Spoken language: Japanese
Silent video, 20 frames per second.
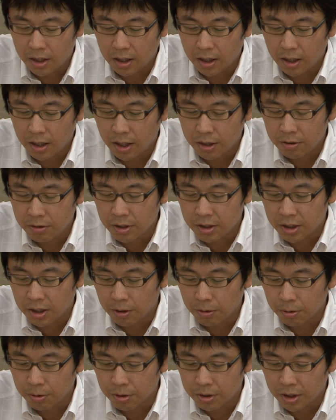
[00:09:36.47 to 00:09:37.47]
えー、歩んでき
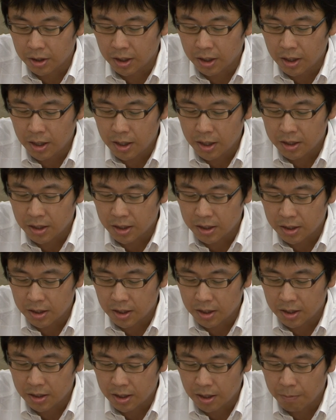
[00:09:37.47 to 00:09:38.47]
た労働者で、かなり、
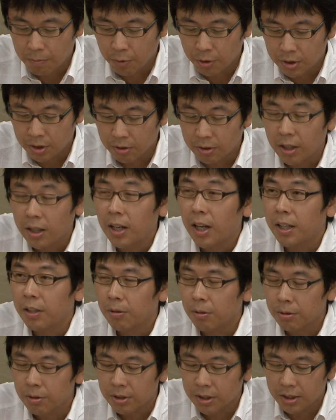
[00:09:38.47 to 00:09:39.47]
えー、専門性の高い
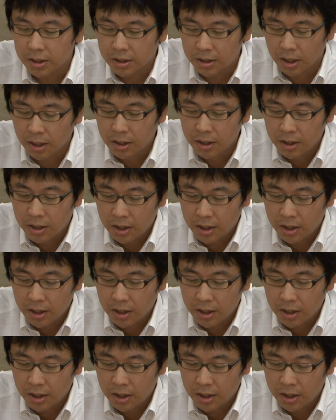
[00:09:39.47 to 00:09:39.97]
労働者でした。